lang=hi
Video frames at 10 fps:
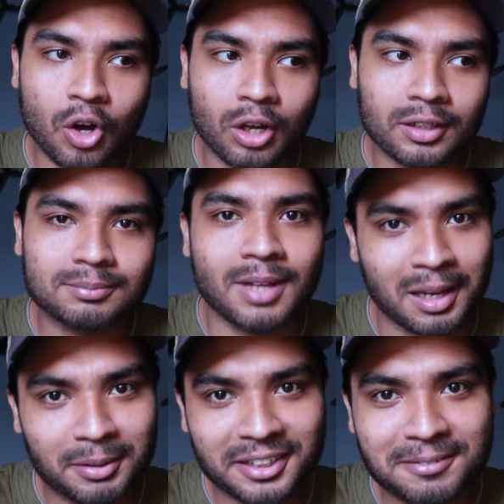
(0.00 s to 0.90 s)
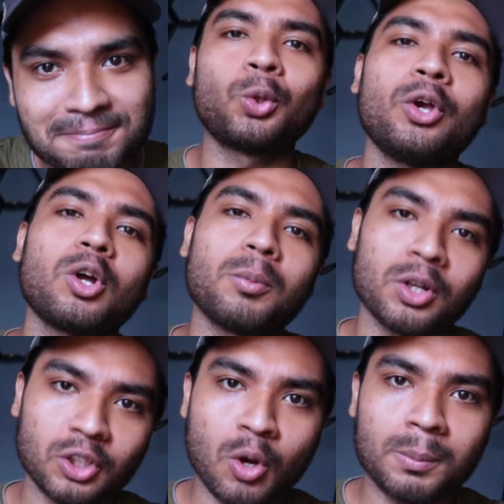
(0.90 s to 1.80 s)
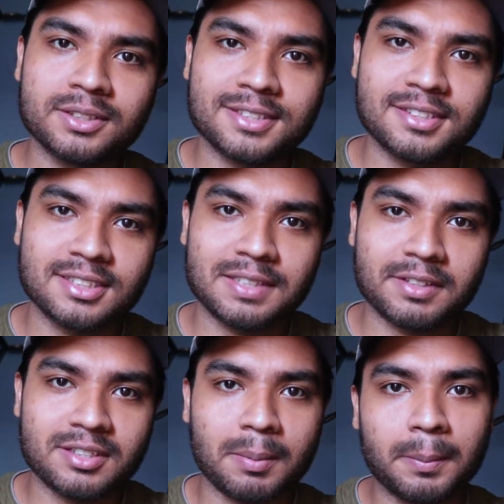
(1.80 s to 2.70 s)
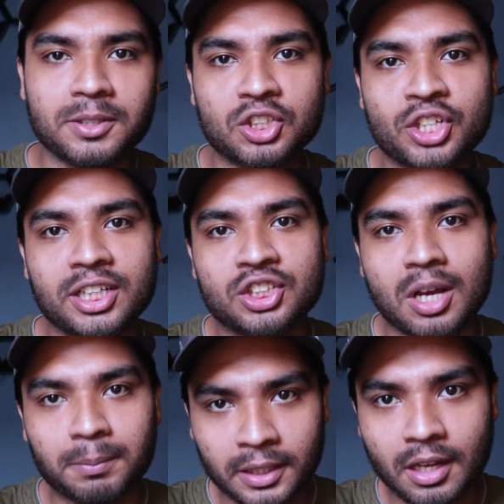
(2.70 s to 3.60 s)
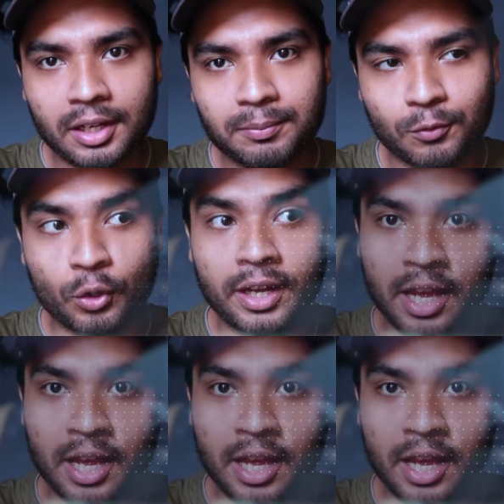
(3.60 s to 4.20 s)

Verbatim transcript: और आगे बढ़ते हैं तो एक और बहुत ही कॉमन चीज़ जिसकी वजह से आपकी पिक्चर शायद शार्प नहीं आ रही वो है